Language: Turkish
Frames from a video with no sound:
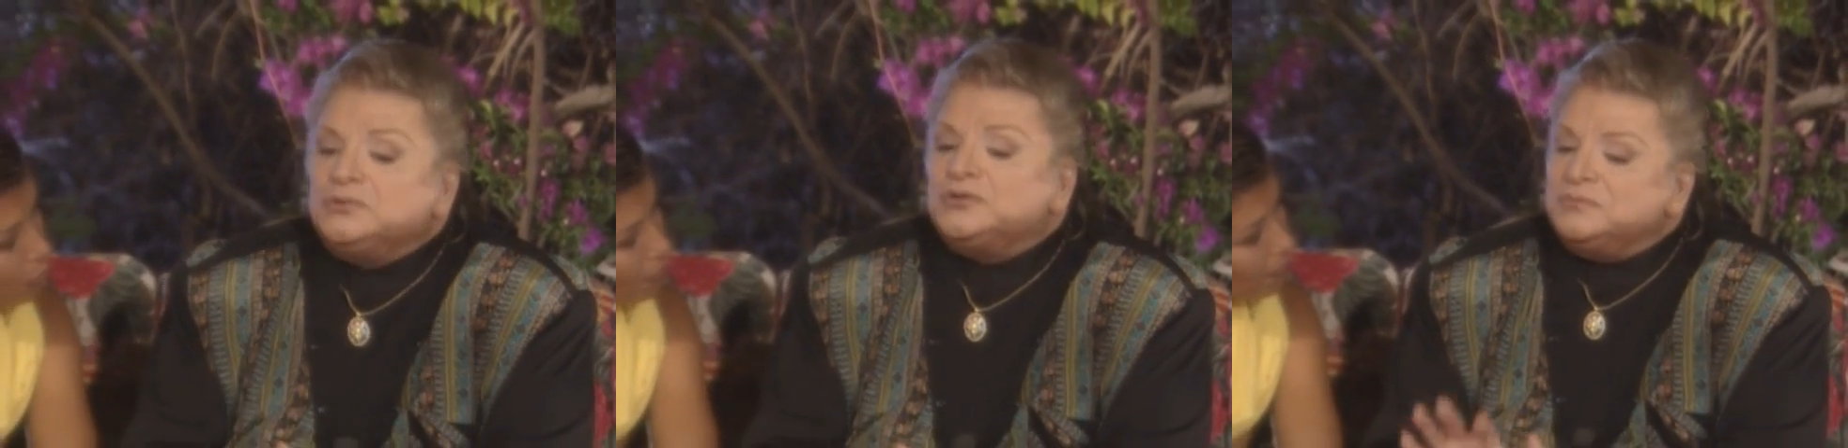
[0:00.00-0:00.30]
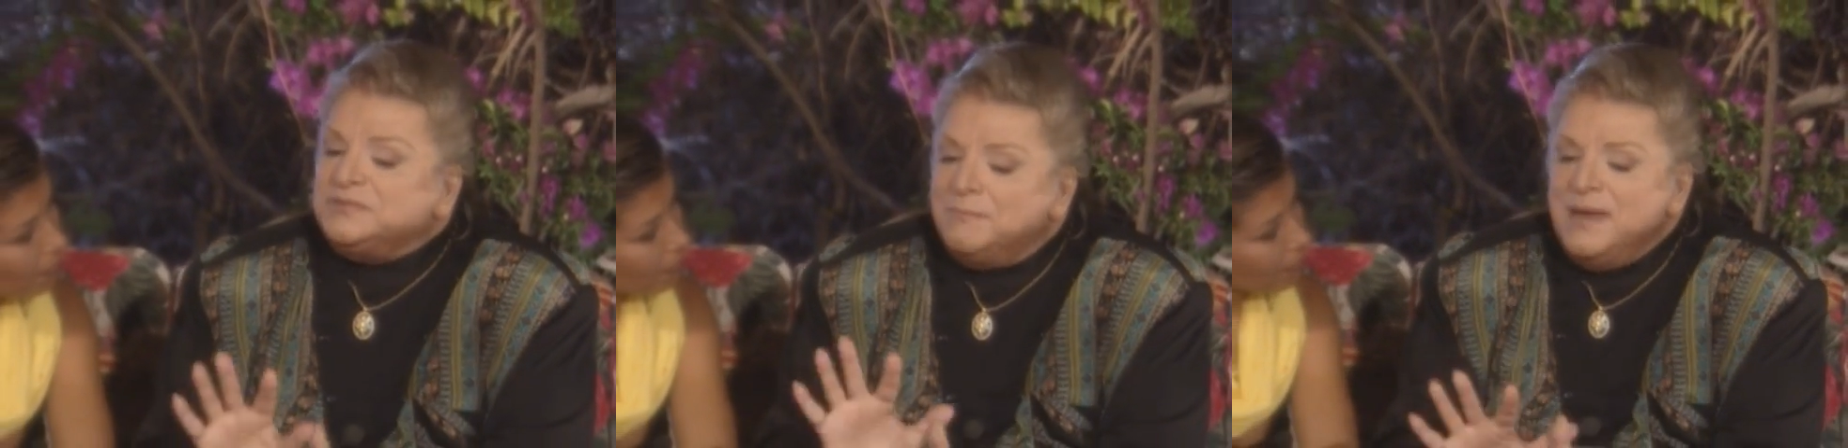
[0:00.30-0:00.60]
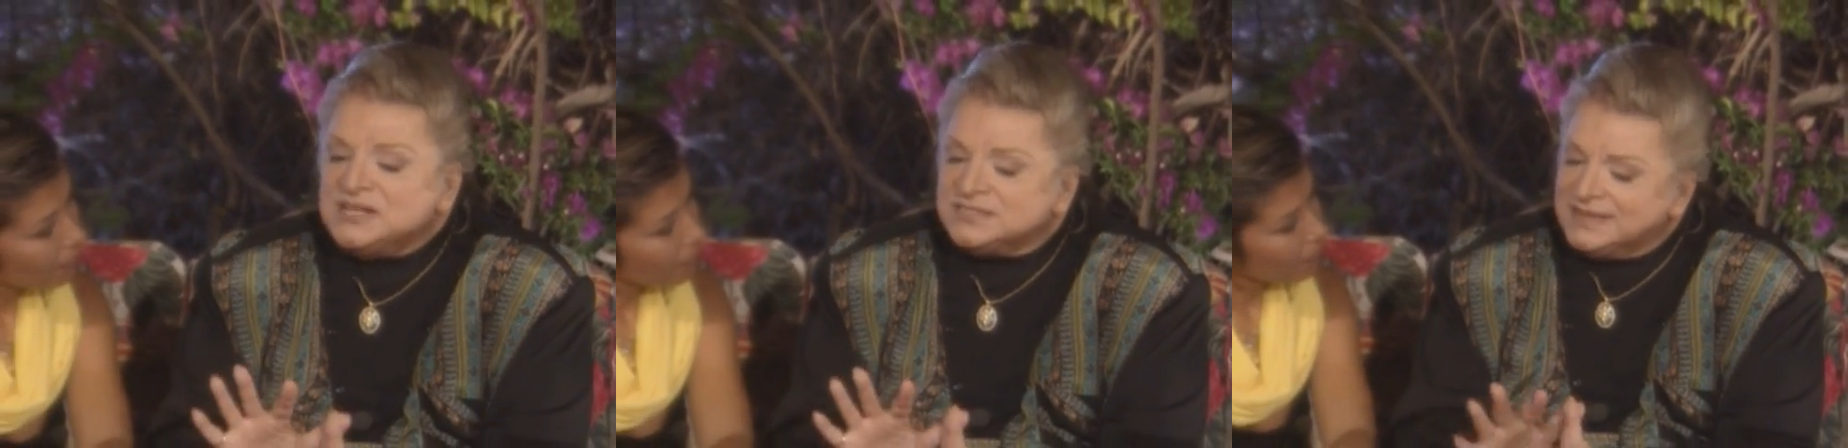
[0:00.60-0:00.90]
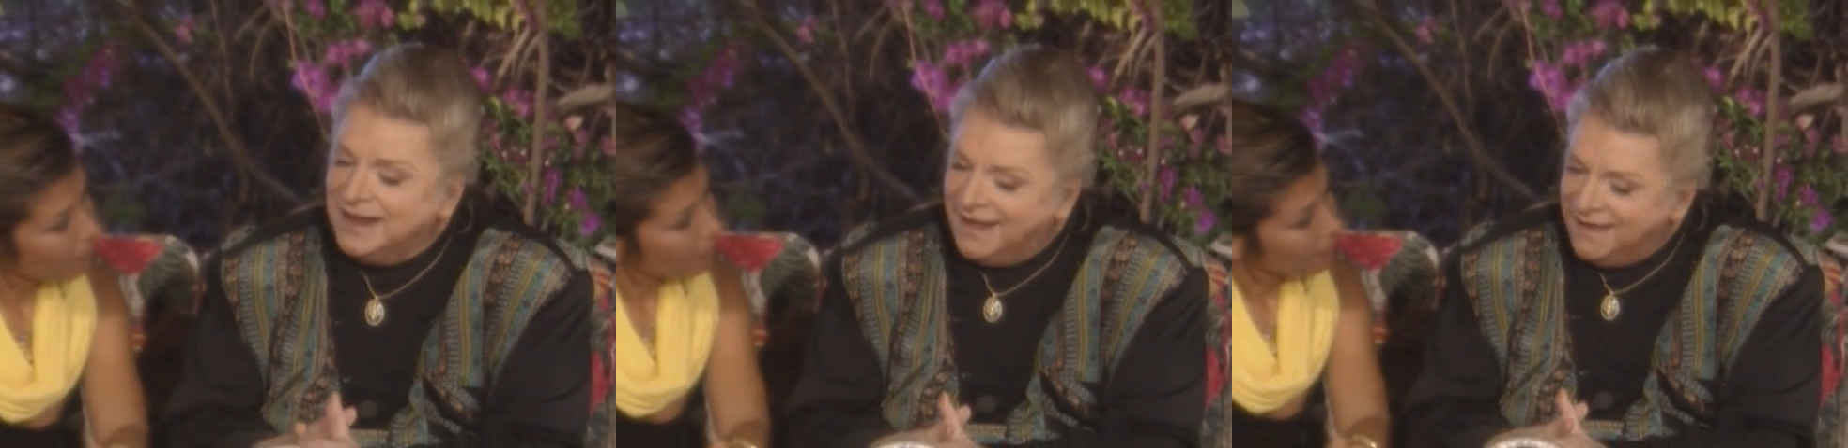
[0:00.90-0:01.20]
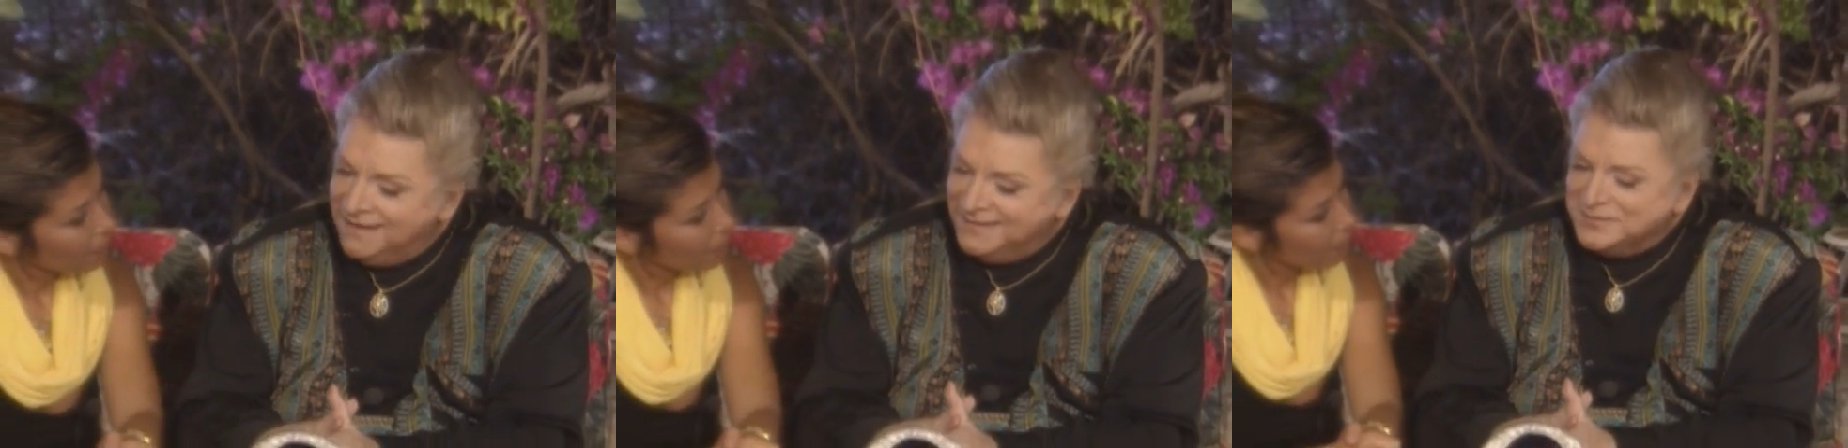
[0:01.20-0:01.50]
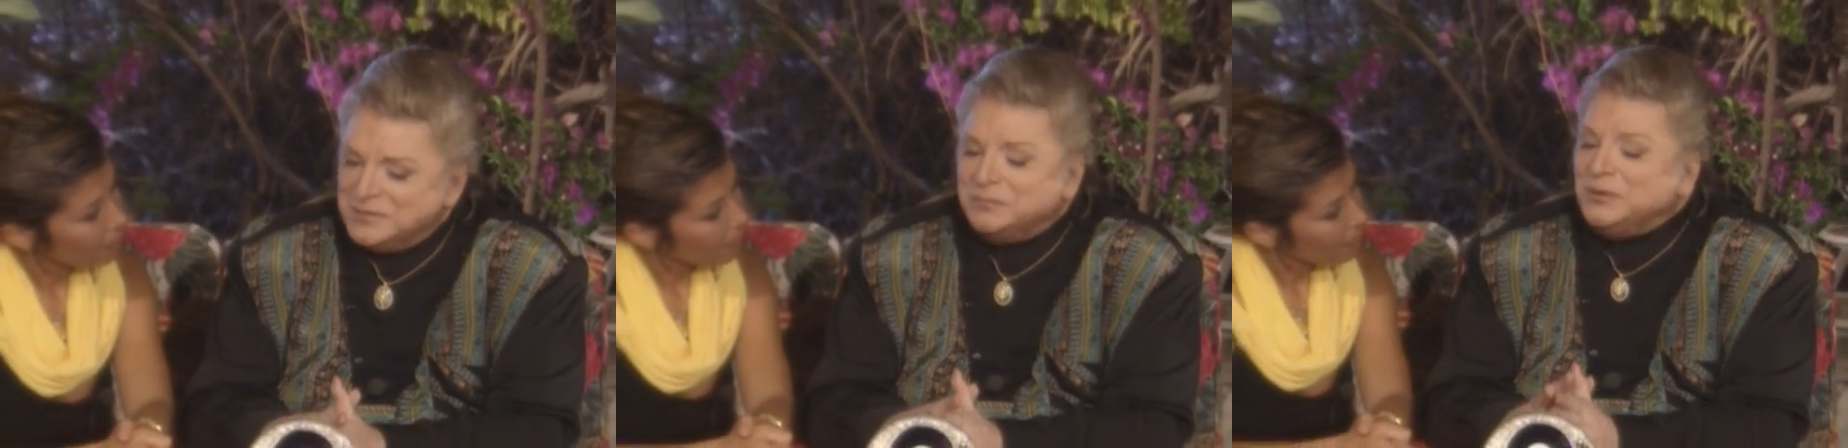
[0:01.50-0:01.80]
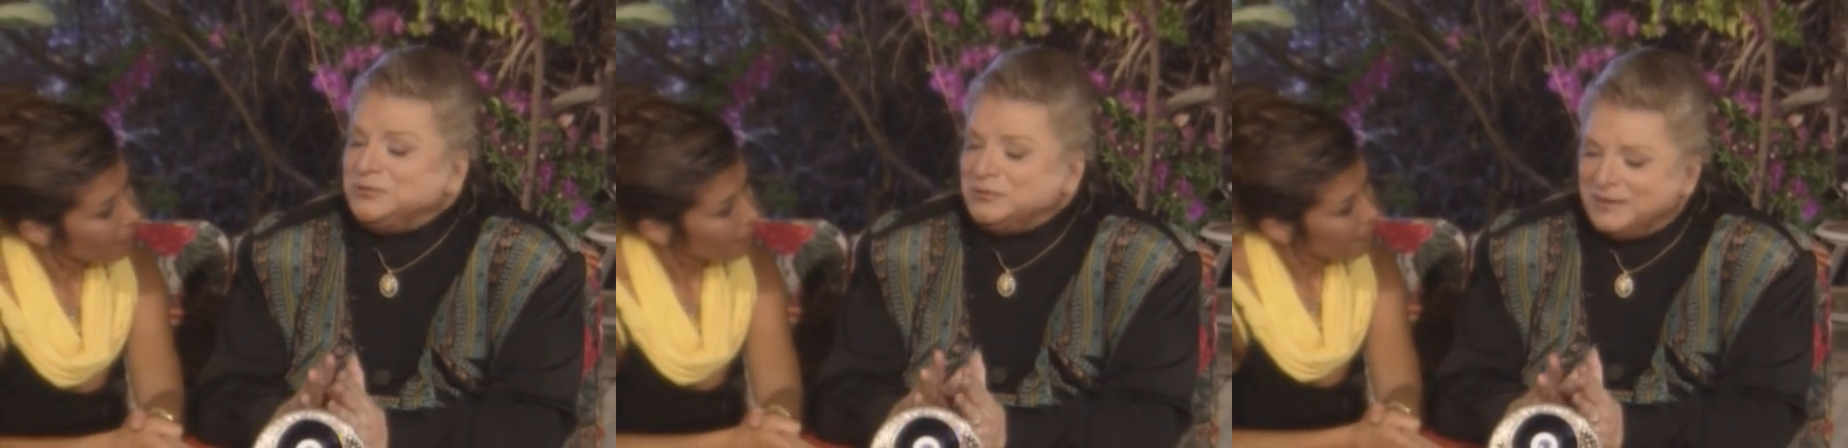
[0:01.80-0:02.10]
Bodrum'da beş sene
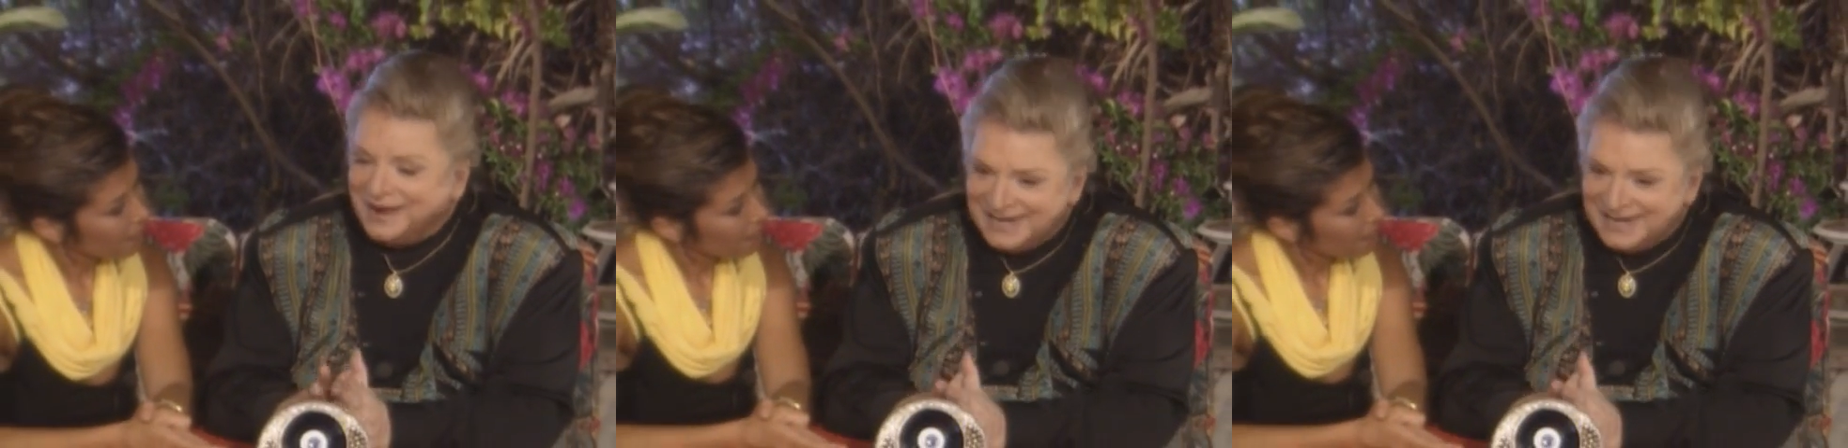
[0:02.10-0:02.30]
Bodrum